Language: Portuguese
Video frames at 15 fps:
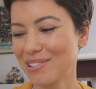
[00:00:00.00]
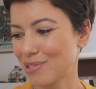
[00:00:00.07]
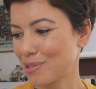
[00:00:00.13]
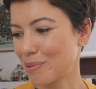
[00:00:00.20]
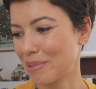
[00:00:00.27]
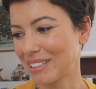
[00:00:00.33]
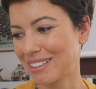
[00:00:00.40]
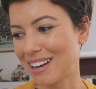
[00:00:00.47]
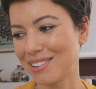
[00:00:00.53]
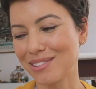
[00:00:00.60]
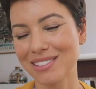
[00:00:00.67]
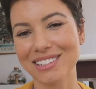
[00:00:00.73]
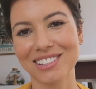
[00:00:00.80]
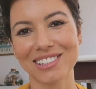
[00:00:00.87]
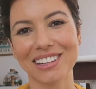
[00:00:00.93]
os
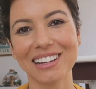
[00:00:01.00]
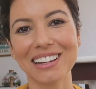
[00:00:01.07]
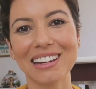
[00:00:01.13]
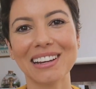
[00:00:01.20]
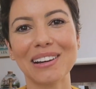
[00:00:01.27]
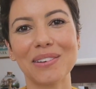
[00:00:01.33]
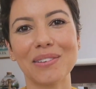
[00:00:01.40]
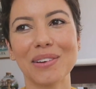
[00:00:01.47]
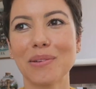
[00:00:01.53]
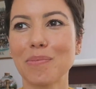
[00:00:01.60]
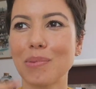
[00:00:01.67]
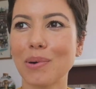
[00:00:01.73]
comentários que chegam e um